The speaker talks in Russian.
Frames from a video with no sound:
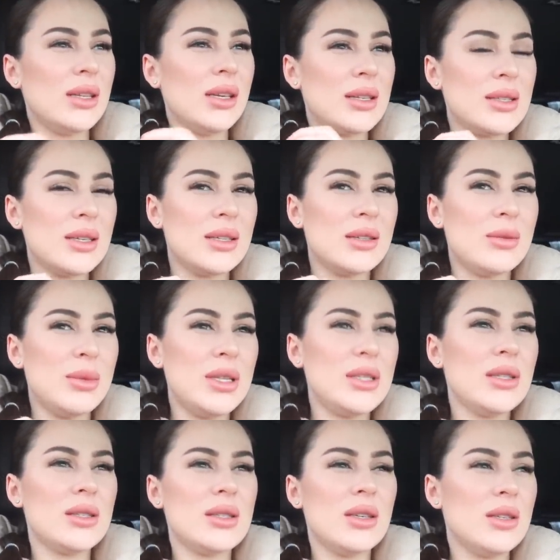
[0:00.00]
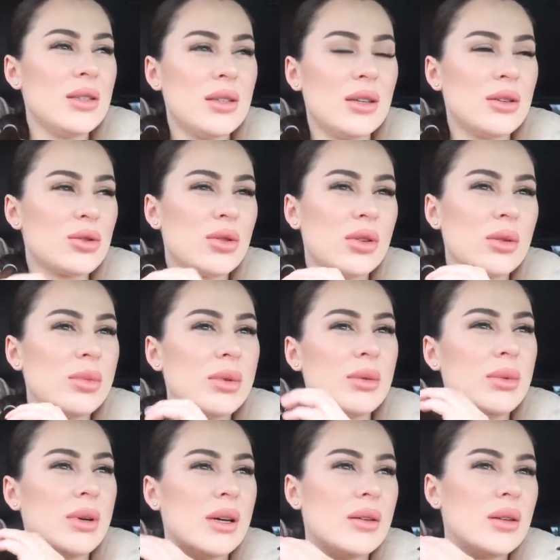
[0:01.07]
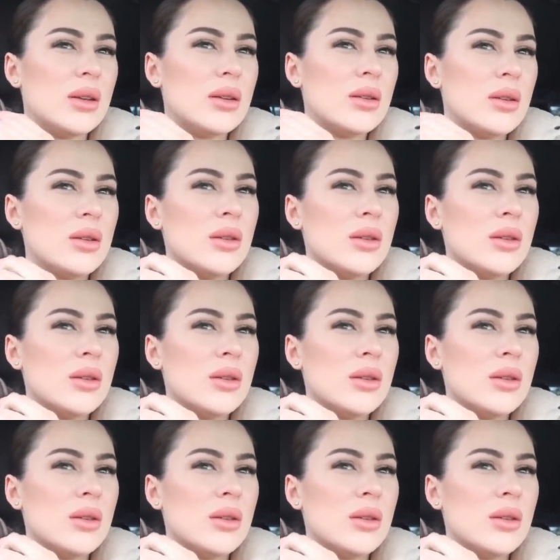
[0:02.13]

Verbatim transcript: Я за этот месяц, я не знаю, сколько прибавила.